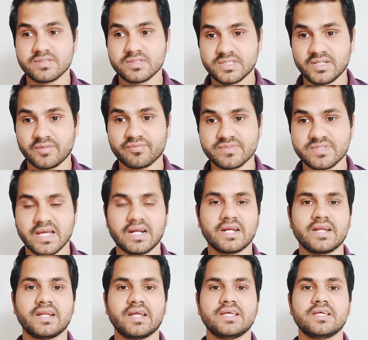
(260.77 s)
सिर्फ
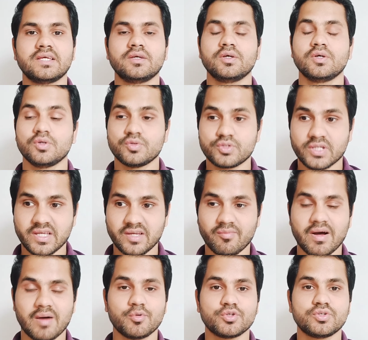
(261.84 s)
सैलरी नहीं उसके
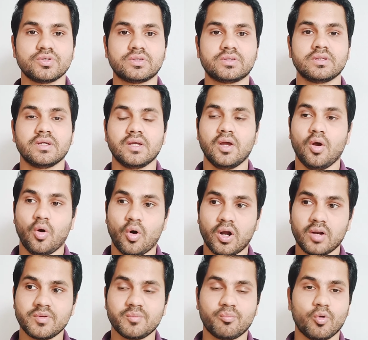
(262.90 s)
बावजूद और
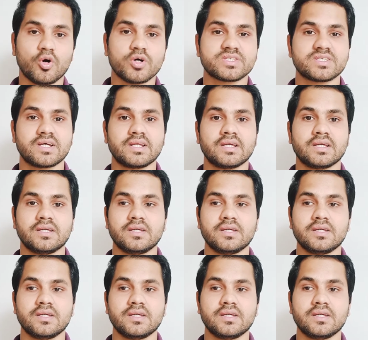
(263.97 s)
भी बहुत सारे